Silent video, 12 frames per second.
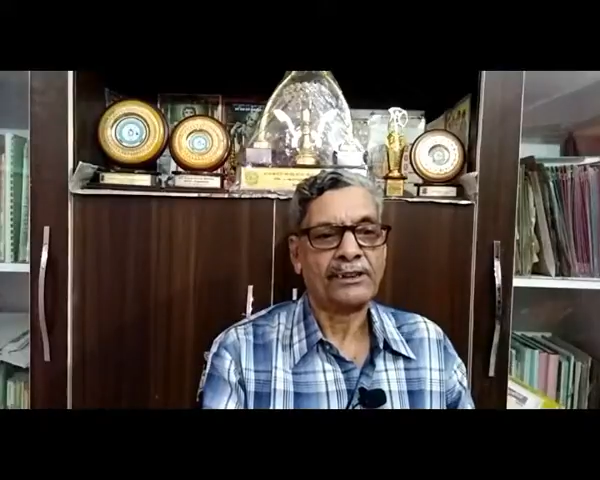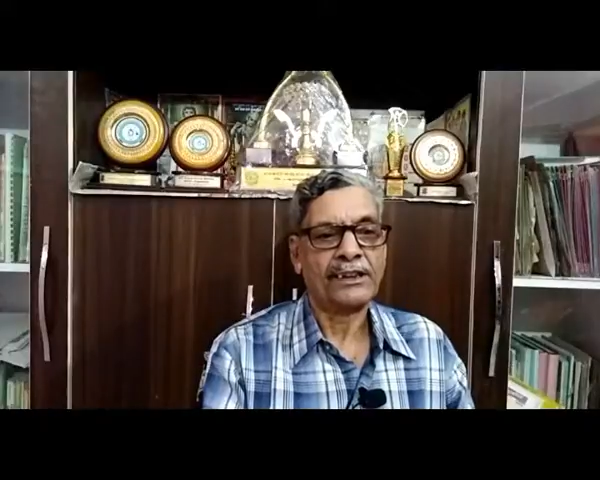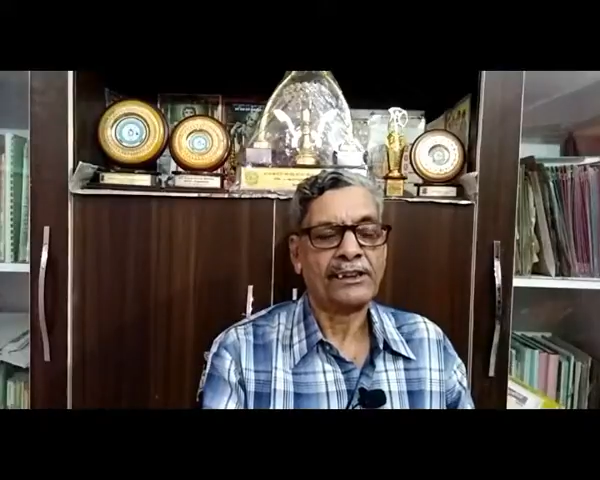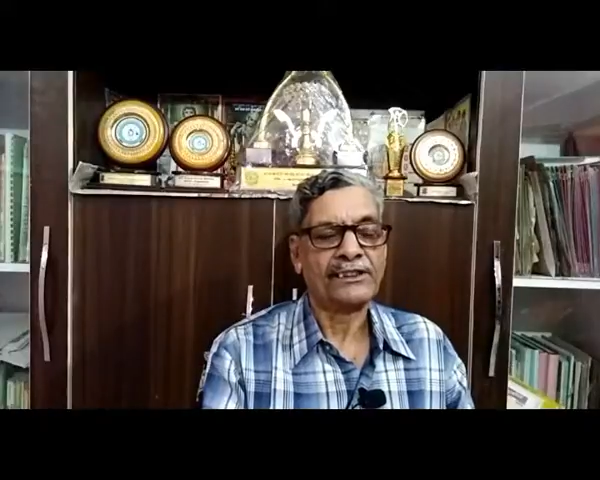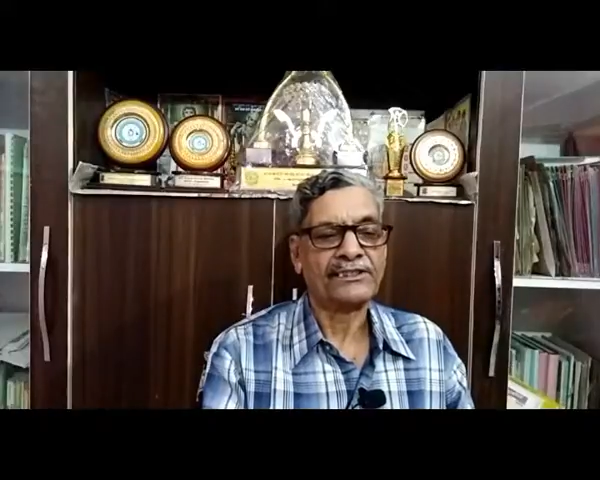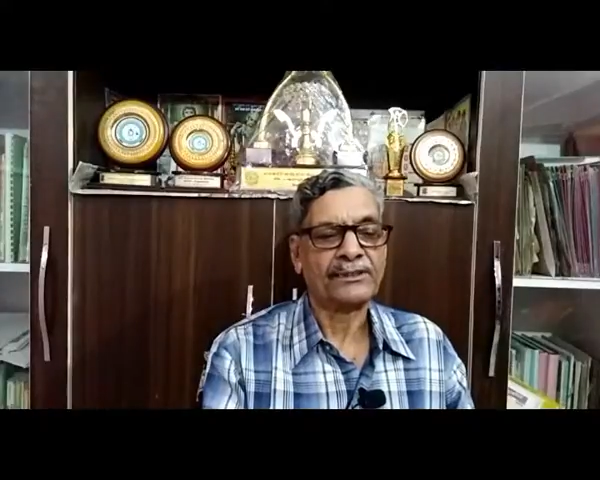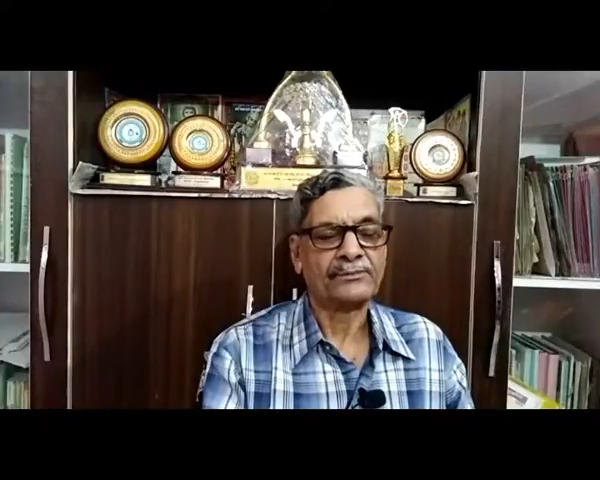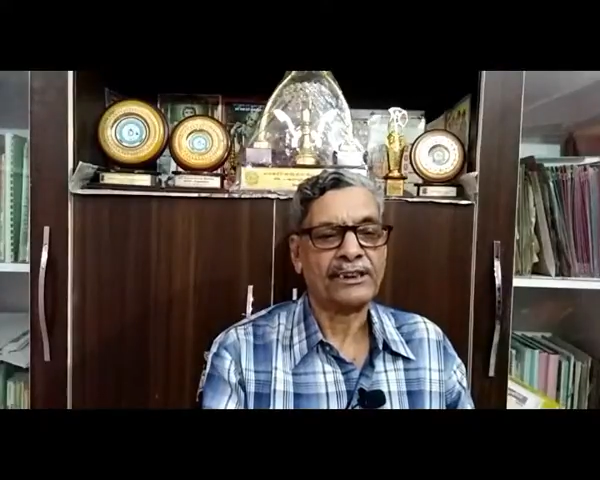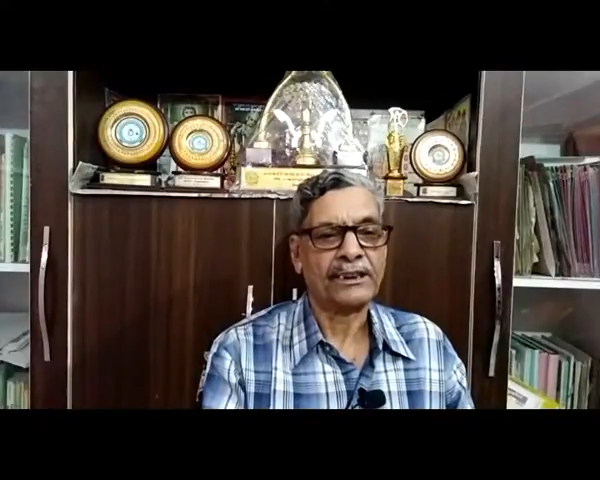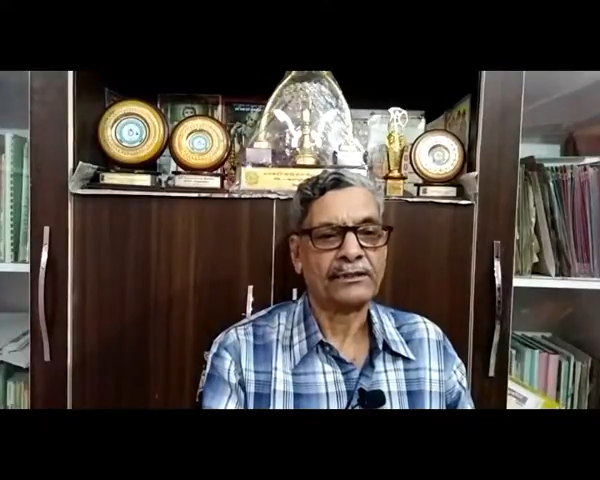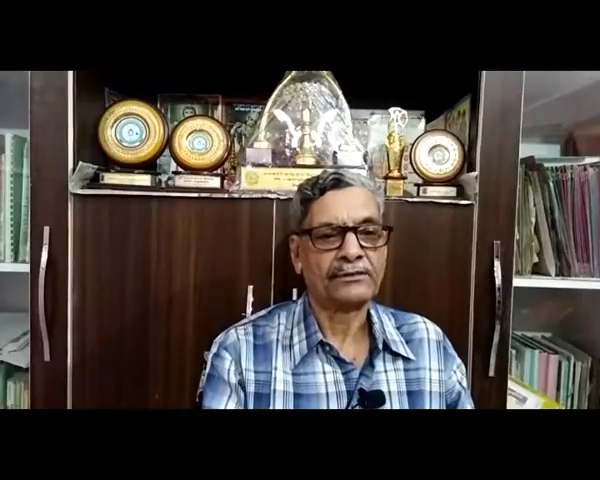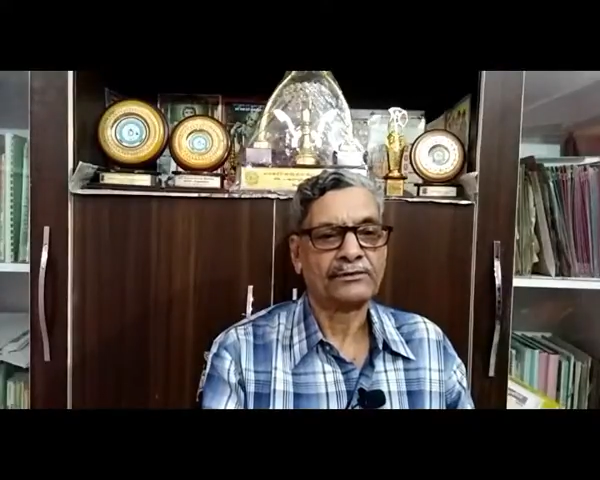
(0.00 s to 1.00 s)
हरी सब्जियाँ
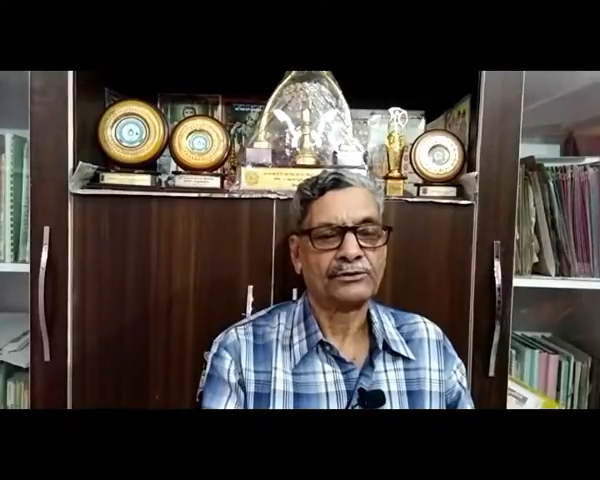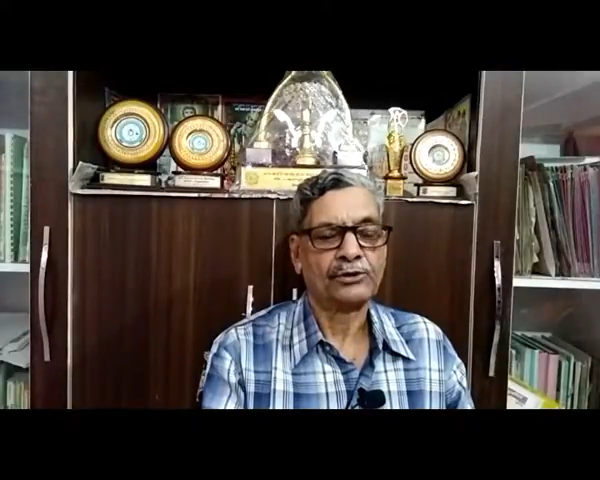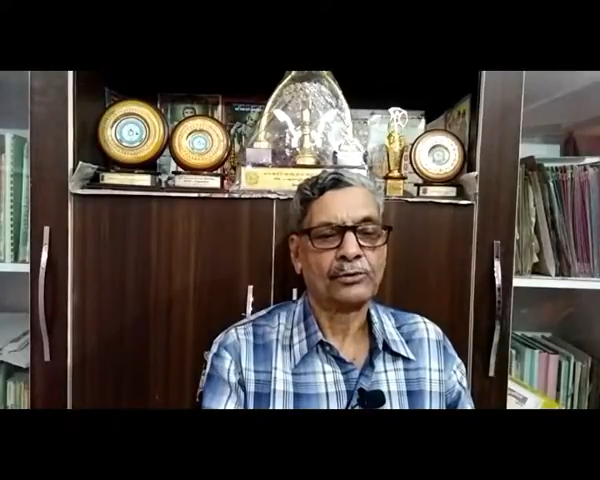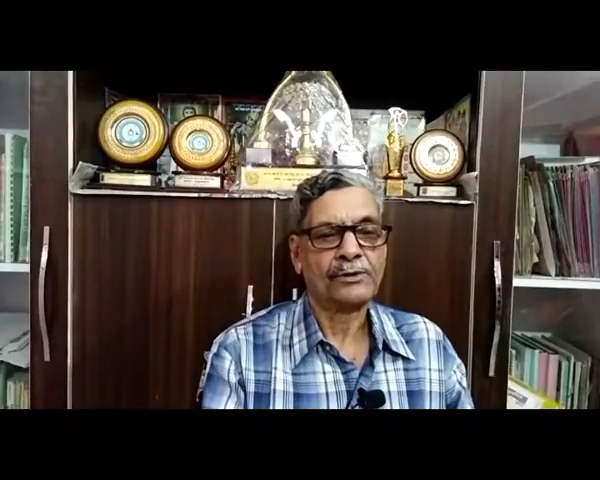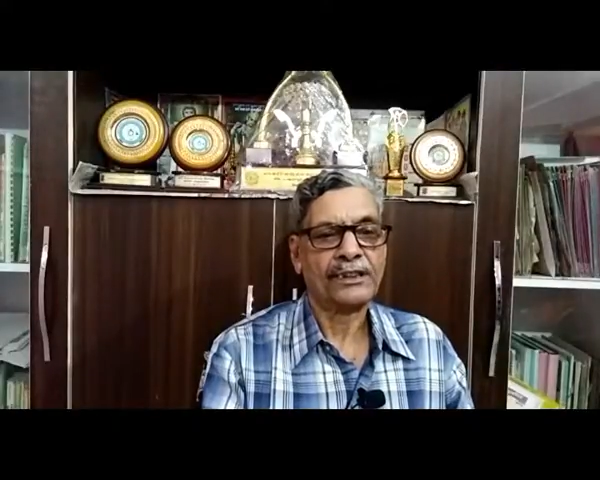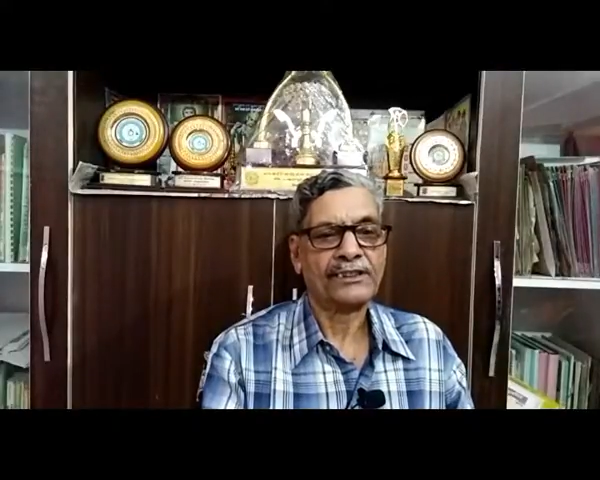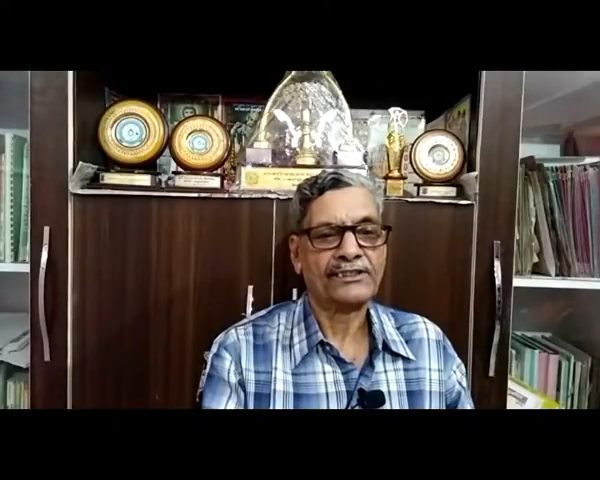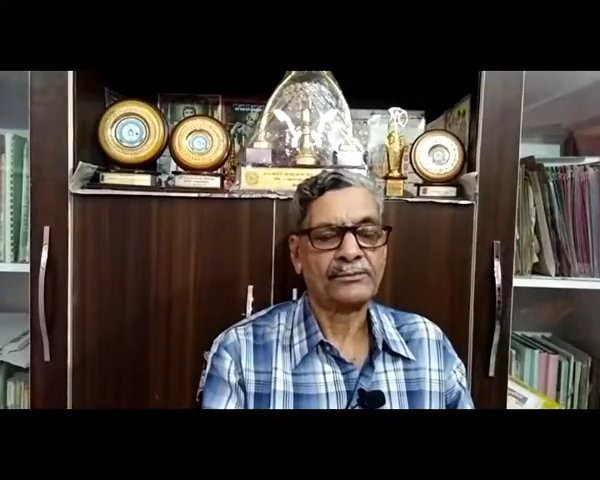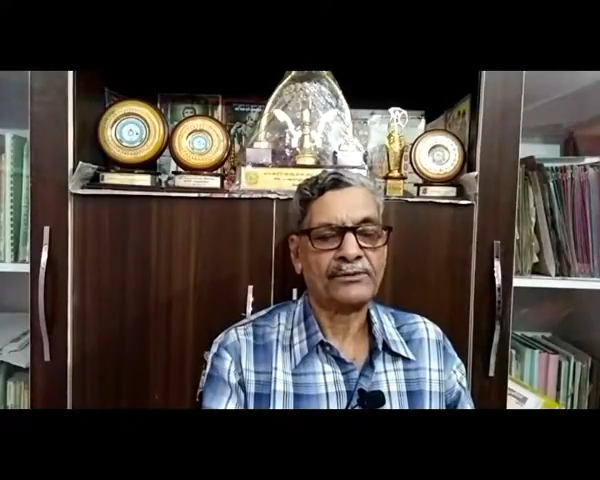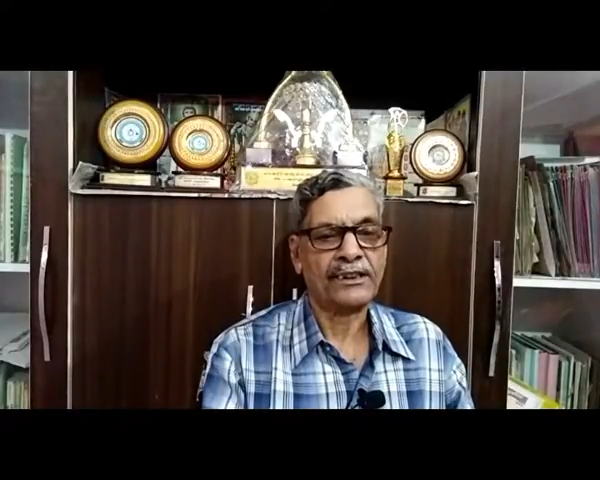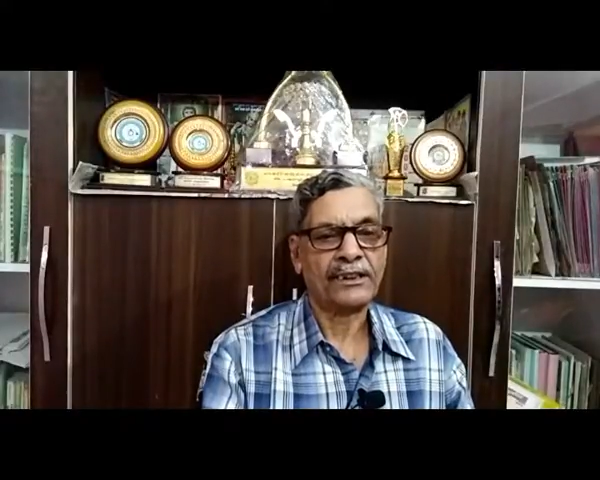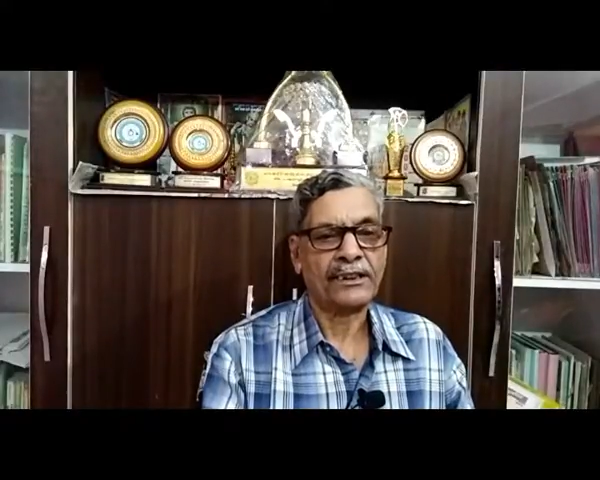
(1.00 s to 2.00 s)
जो भी हरी
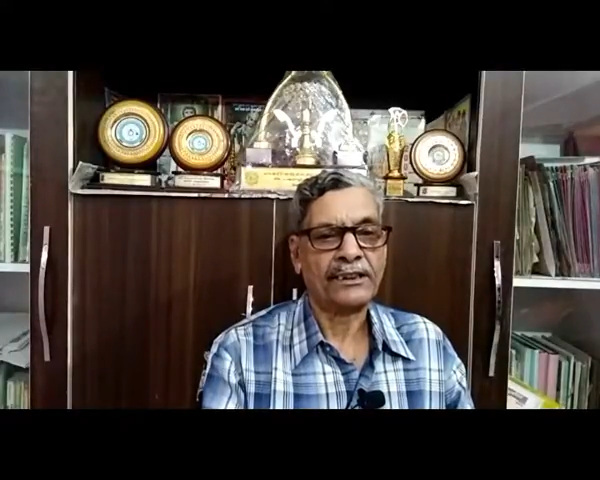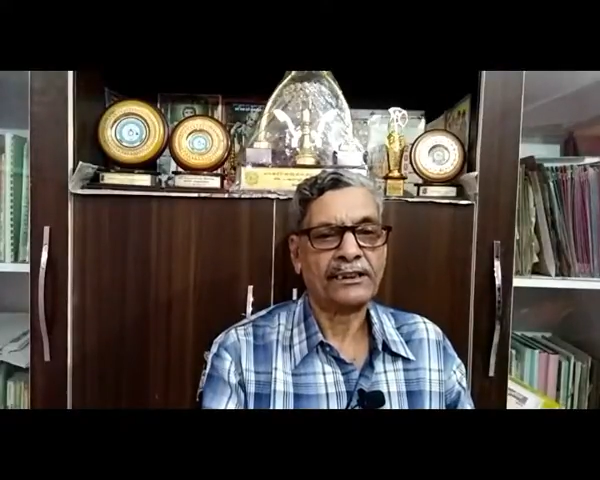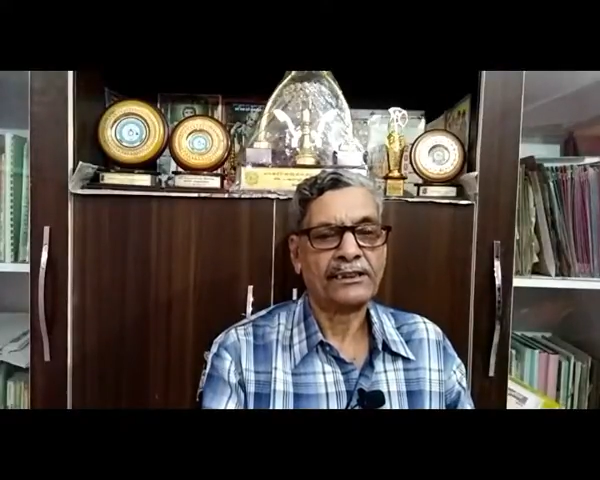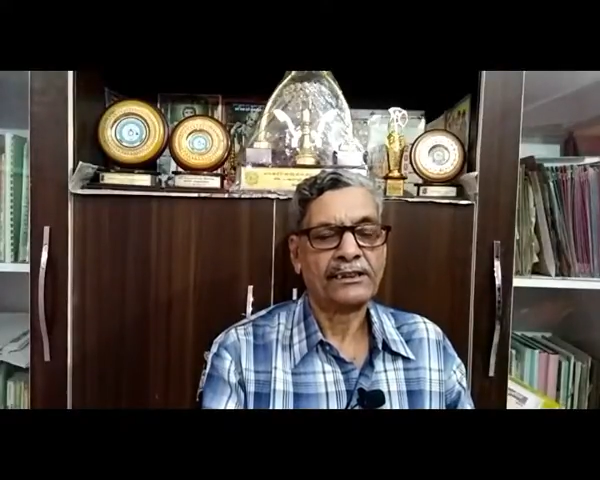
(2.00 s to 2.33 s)
सब्जियाँ हैं